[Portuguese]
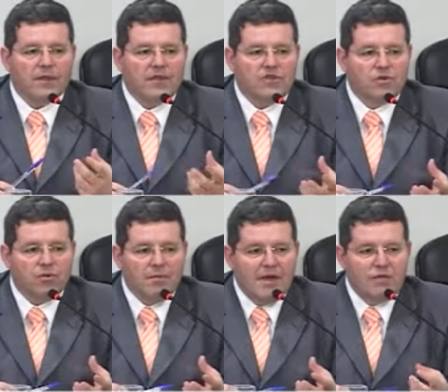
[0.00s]

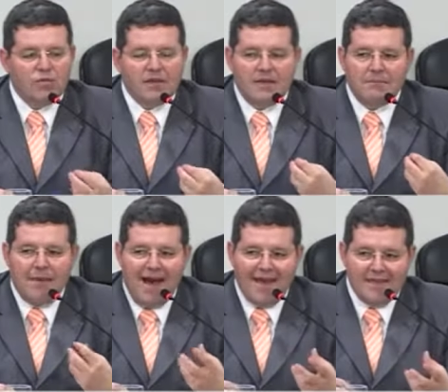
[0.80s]
instrumento que
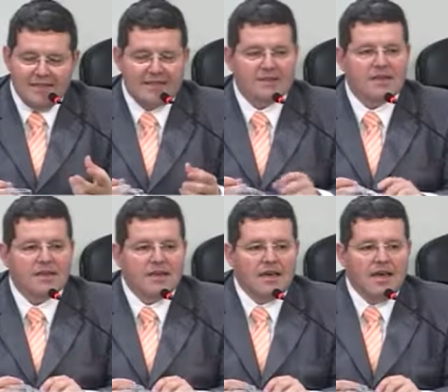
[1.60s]
mais
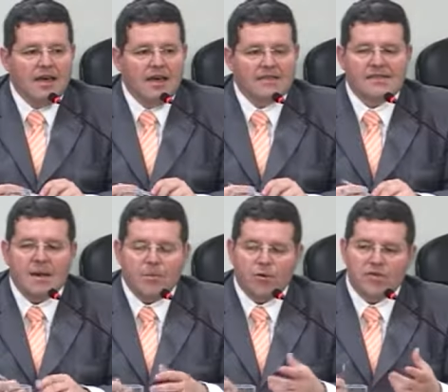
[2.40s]
é, se
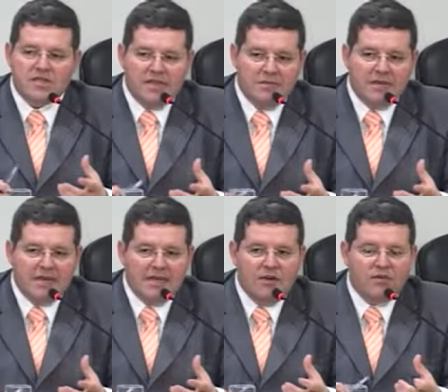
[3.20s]
aproxima
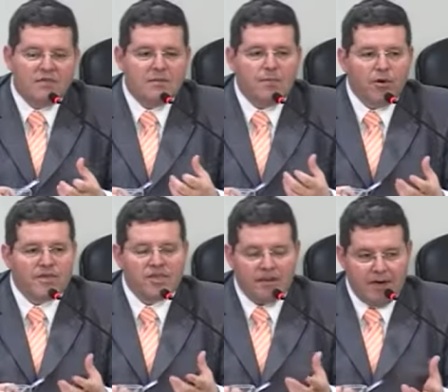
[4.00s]
daquilo que se
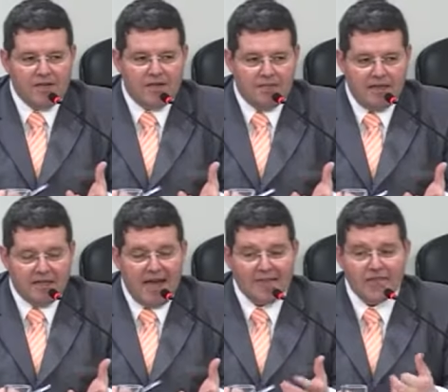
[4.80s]
possa chamar de
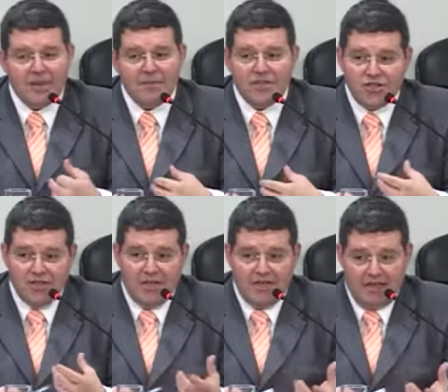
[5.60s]
liberdade na
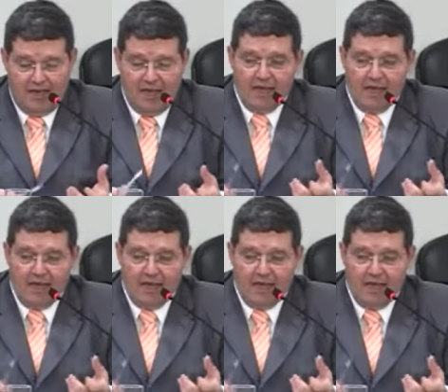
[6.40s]
medida em que